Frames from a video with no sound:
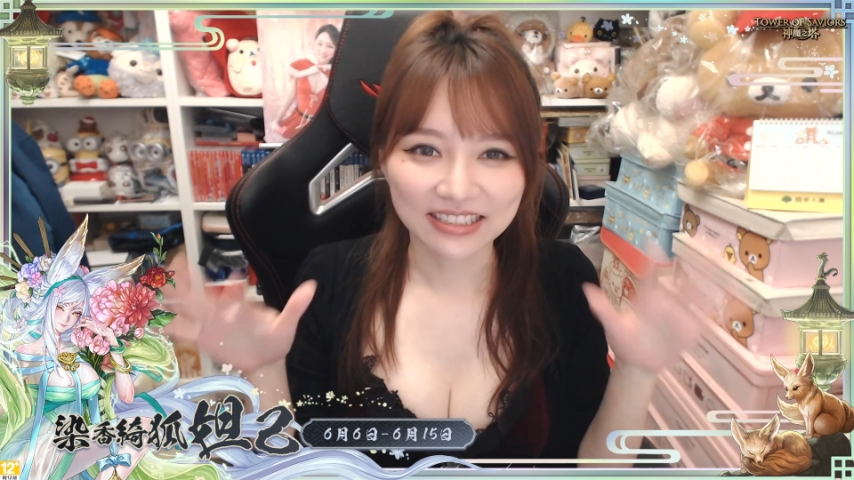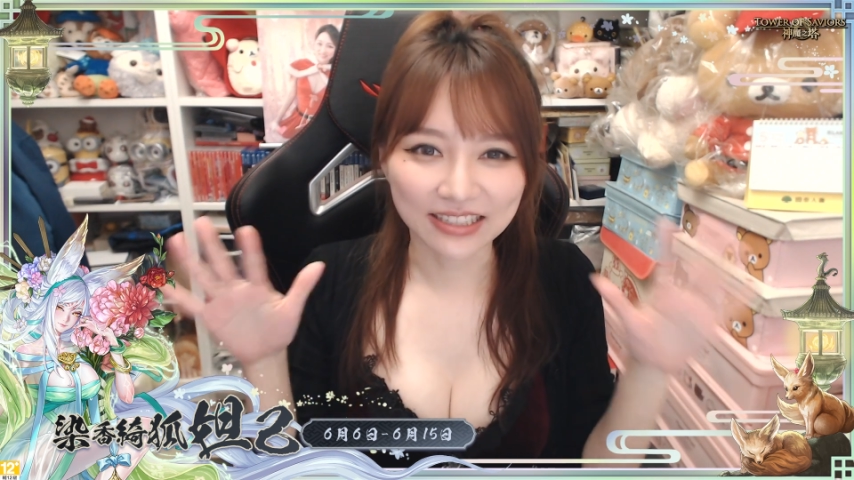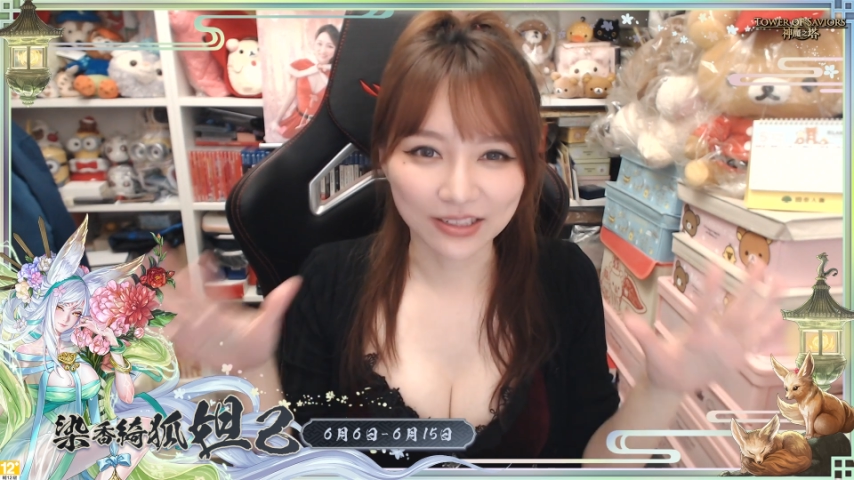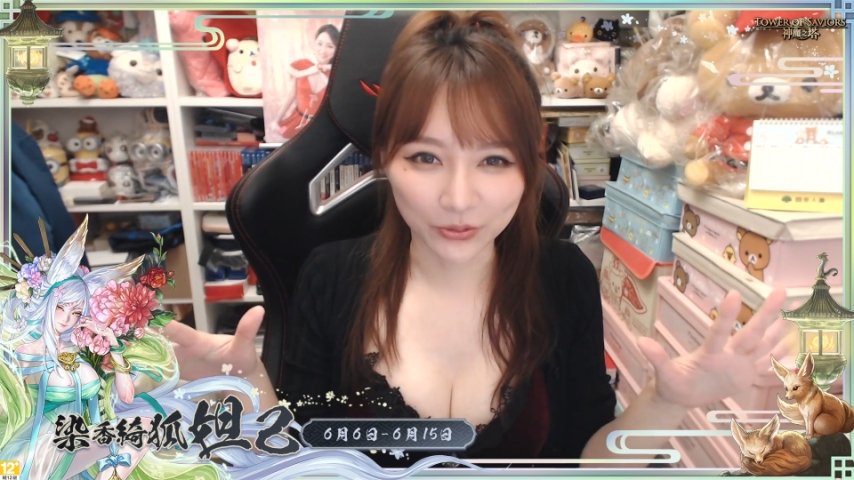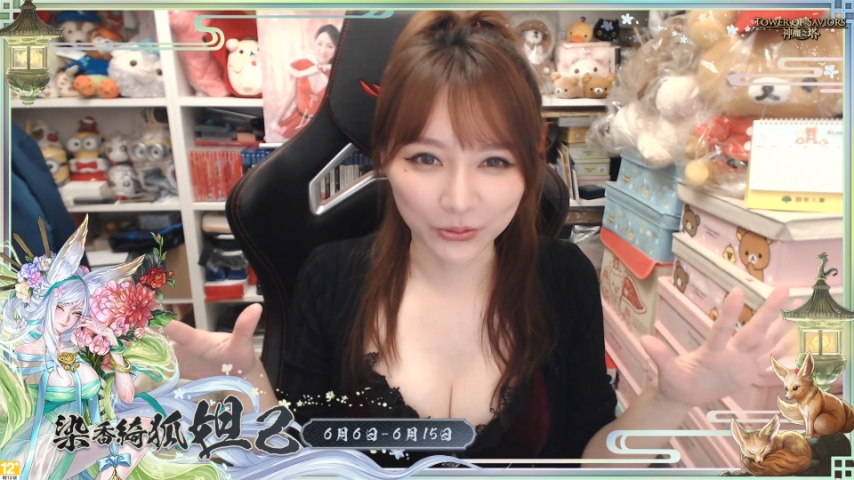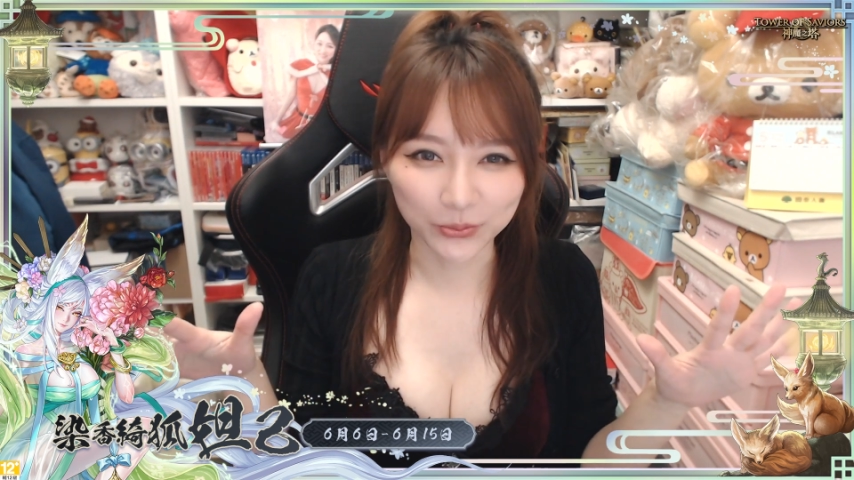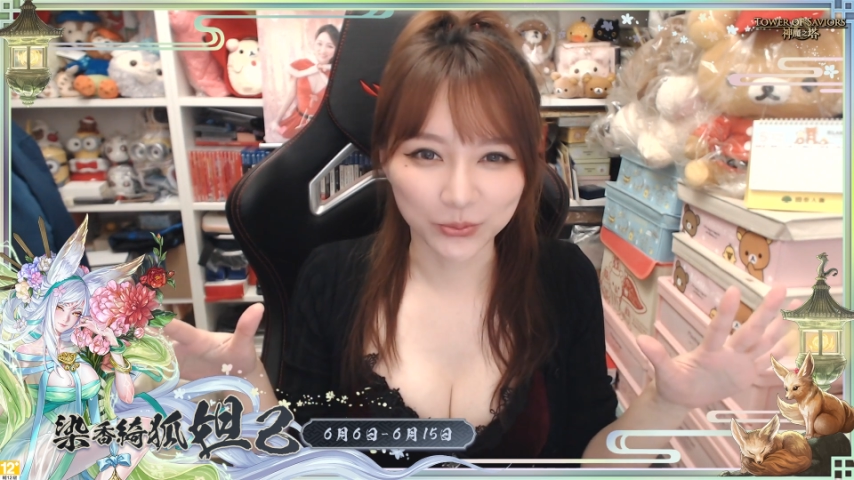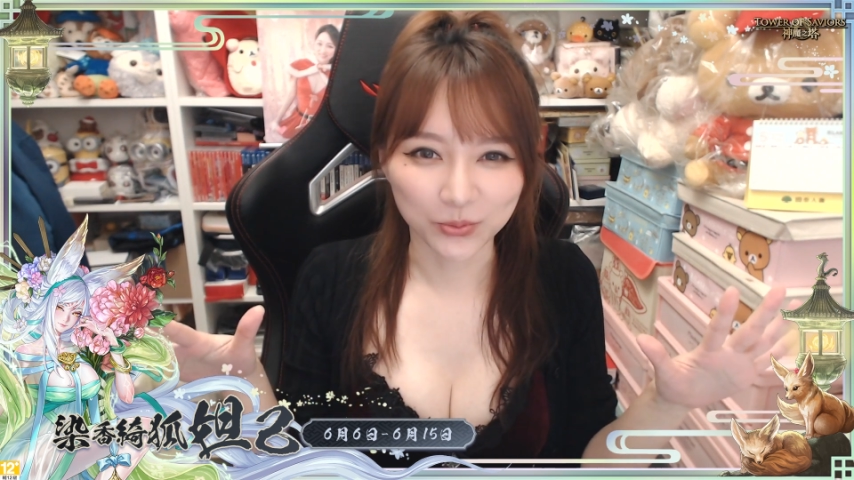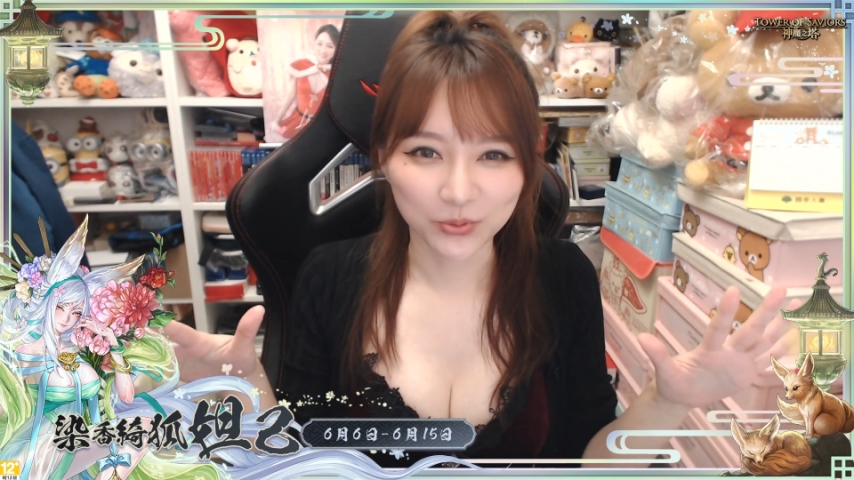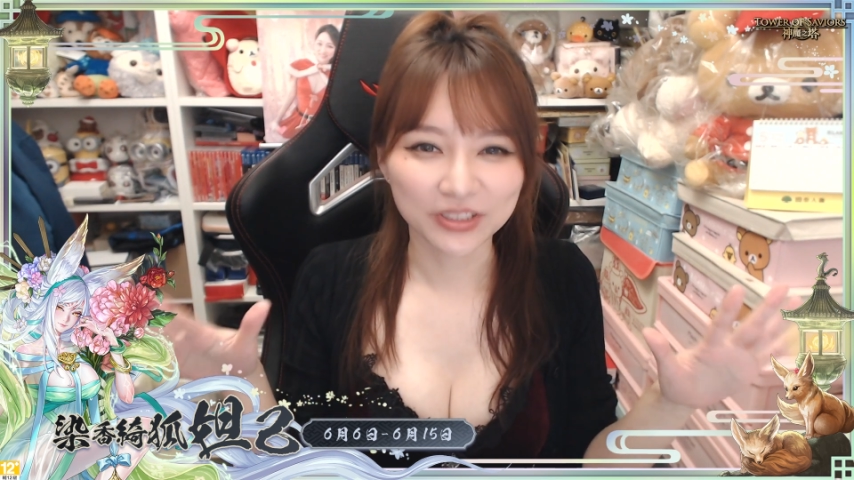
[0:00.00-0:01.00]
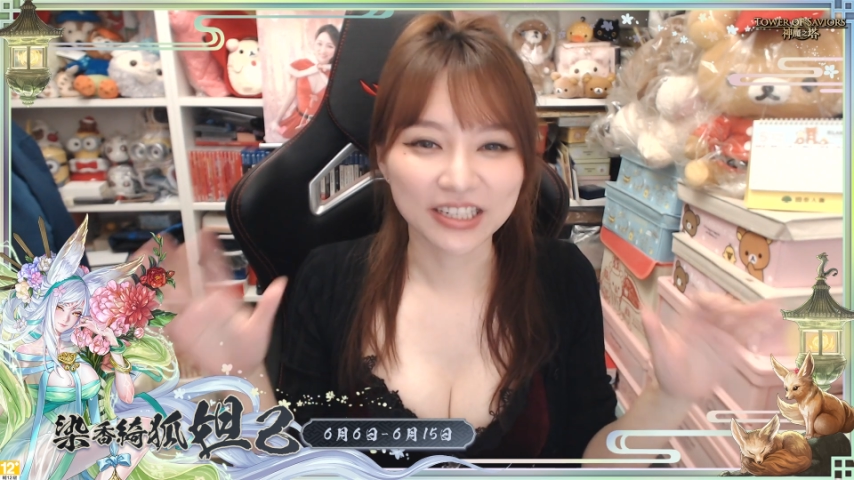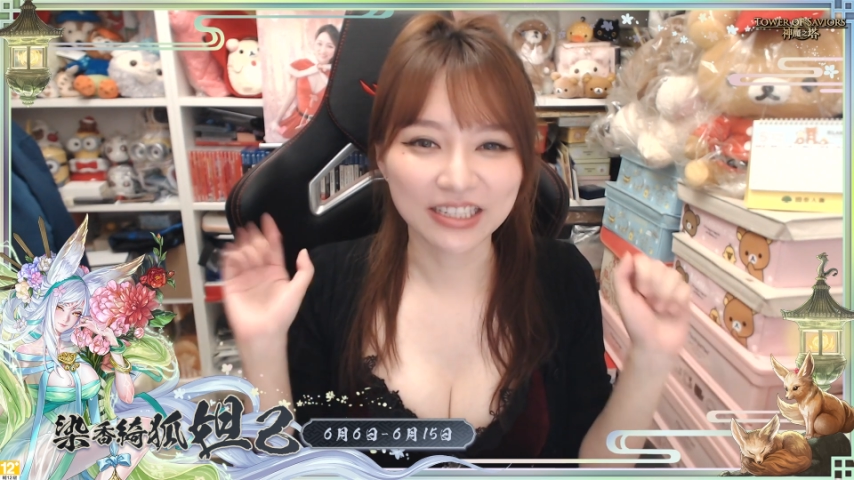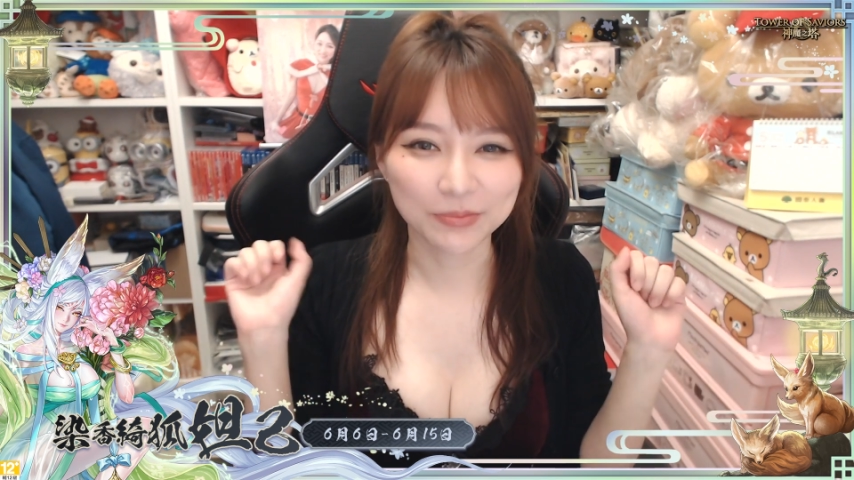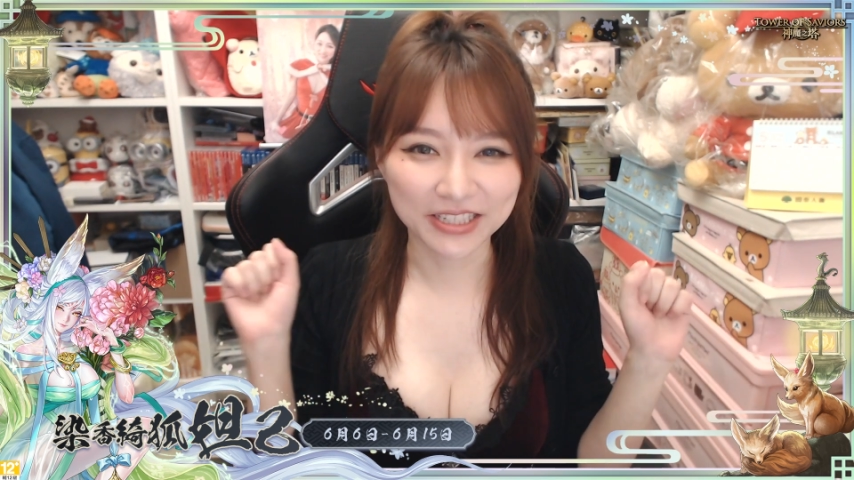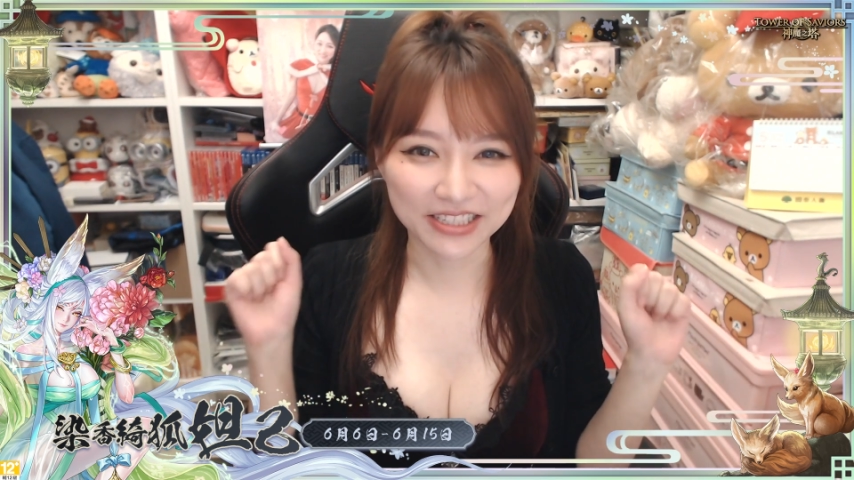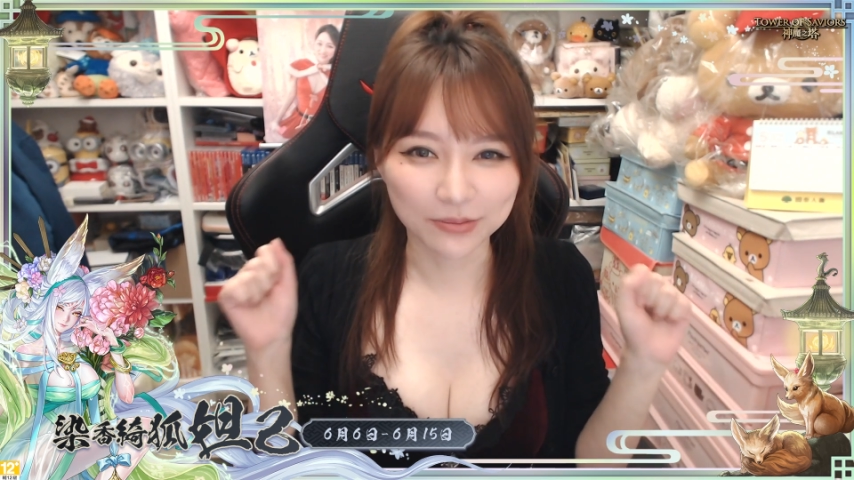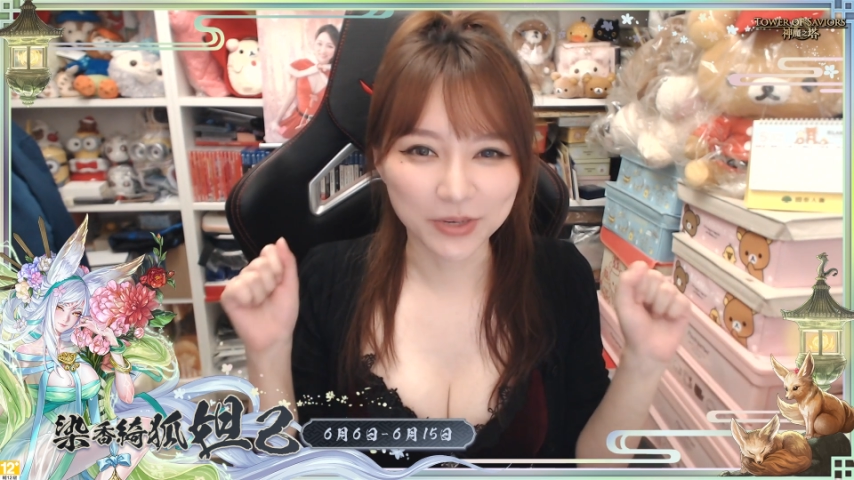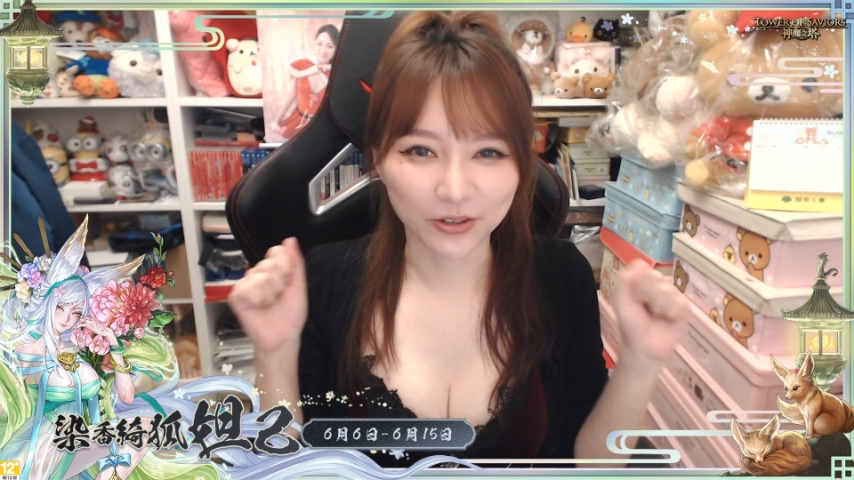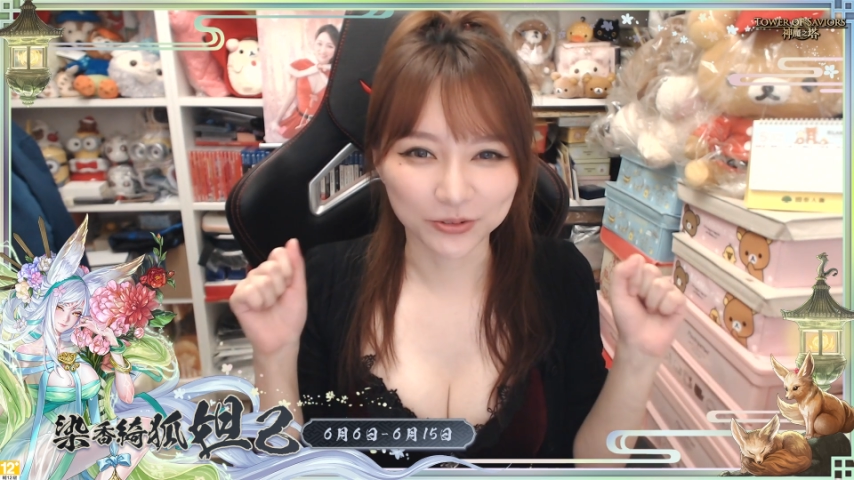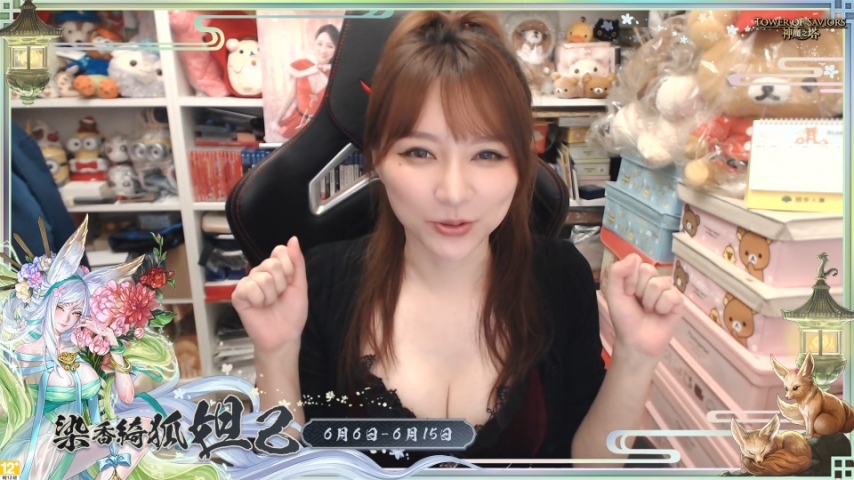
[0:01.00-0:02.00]
圣路给你们几
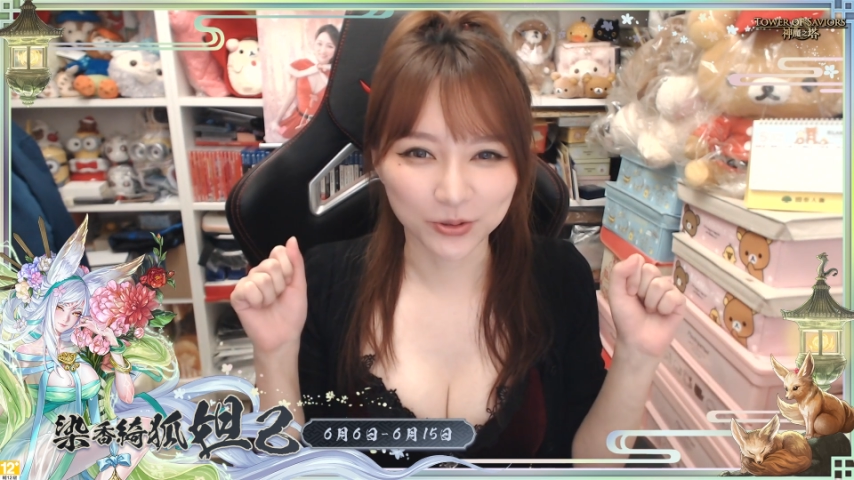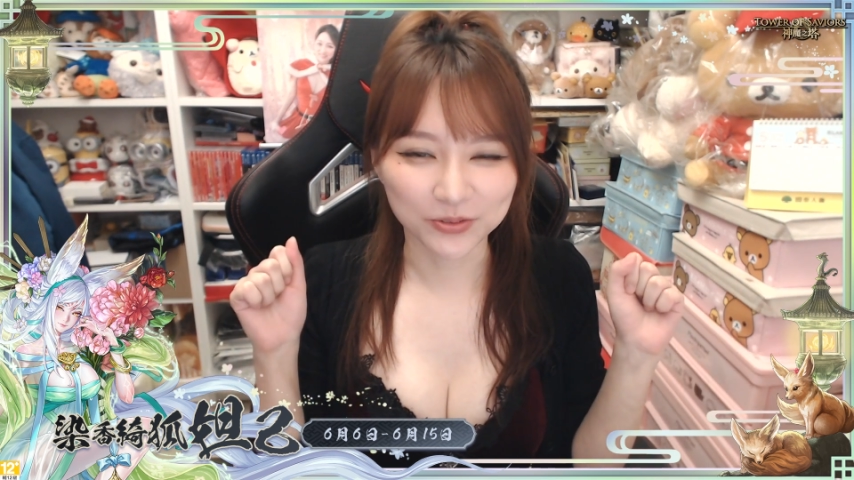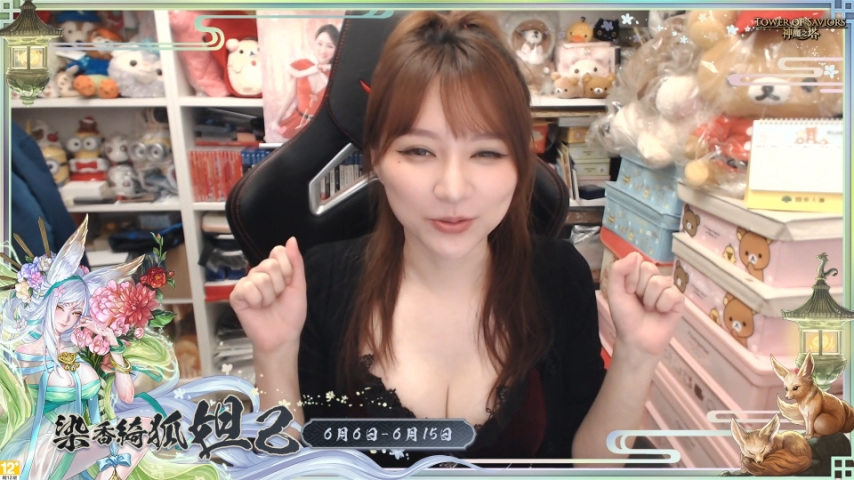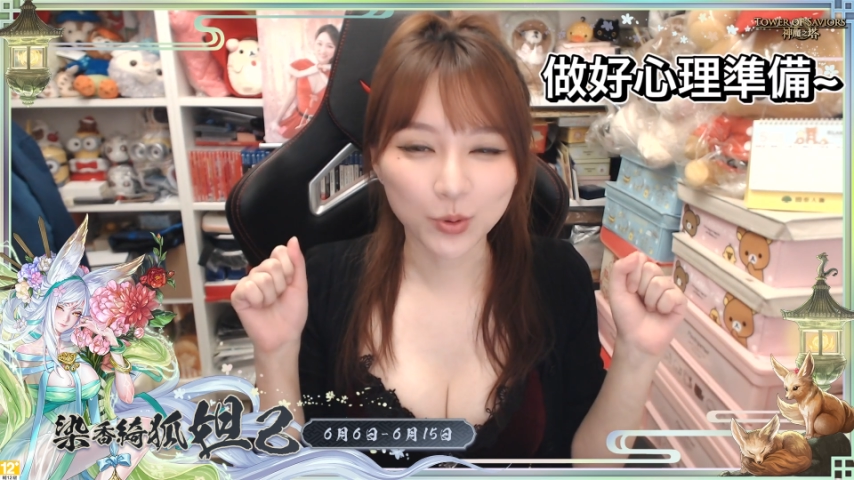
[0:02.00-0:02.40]
秒钟